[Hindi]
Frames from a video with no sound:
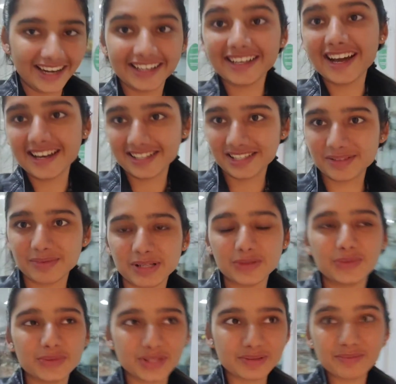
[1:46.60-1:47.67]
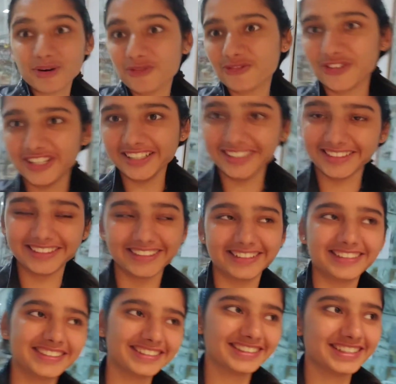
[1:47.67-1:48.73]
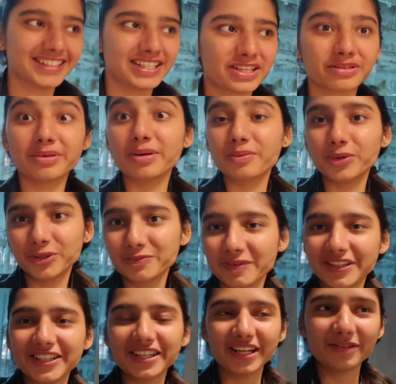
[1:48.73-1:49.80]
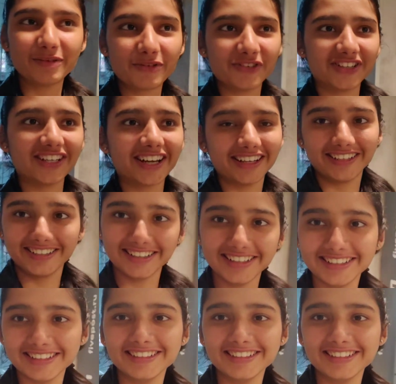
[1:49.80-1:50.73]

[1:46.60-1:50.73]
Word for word: एंड यहाँ से मैं लूँगी मफ़िन ये मेरा बहुत मन कर रहा है मफ़िन खाने का